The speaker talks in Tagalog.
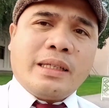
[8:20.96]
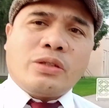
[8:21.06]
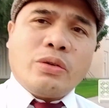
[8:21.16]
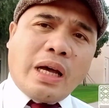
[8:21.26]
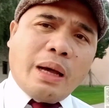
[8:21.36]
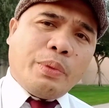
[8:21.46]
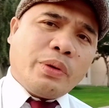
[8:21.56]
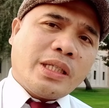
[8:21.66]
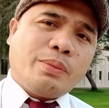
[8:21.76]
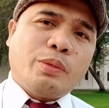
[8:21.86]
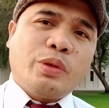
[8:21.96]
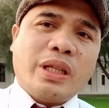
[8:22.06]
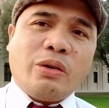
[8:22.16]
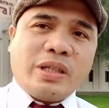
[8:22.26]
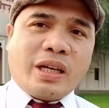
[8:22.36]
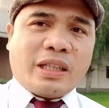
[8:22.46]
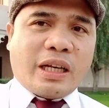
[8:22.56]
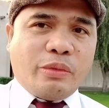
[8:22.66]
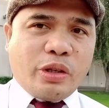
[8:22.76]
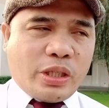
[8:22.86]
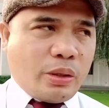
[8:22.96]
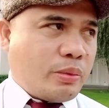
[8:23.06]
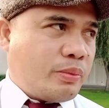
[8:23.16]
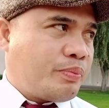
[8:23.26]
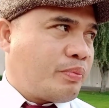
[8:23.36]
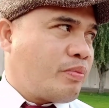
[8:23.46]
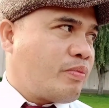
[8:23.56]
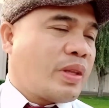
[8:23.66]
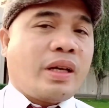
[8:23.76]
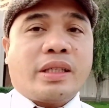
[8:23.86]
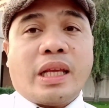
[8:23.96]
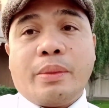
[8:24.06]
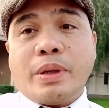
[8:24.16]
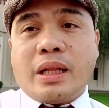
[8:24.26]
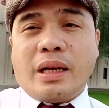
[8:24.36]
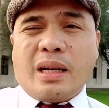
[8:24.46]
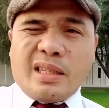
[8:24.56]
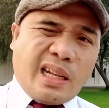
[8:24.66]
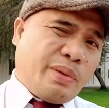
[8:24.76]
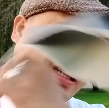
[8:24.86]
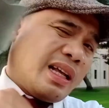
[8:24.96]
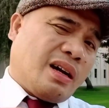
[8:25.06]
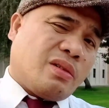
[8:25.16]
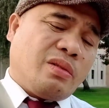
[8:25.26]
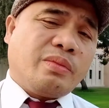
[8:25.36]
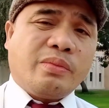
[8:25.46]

so kahapon kasi pumunta ako sa Qatar Museum sa labas lang sa labas lang ako